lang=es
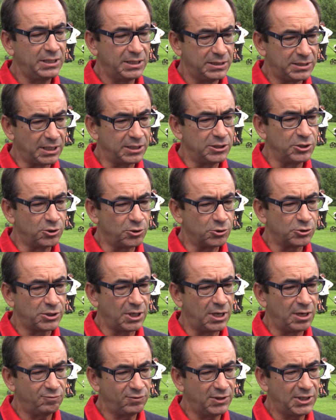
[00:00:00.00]
de técnicos
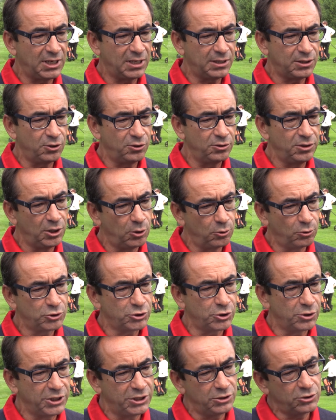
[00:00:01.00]
de la federación y luego
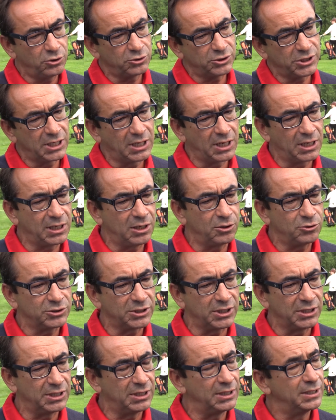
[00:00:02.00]
son ellos los encargados
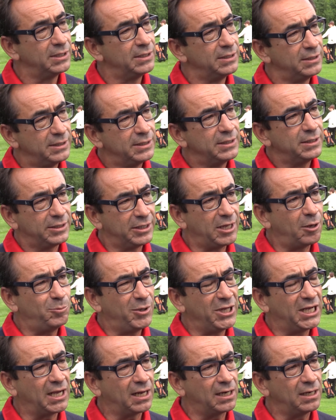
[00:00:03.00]
de,
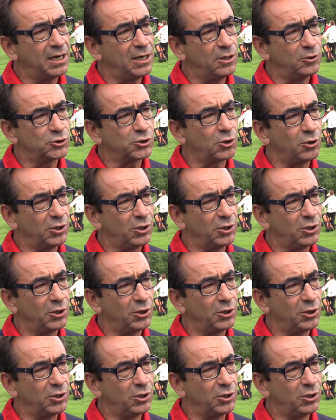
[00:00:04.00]
aplicarla en los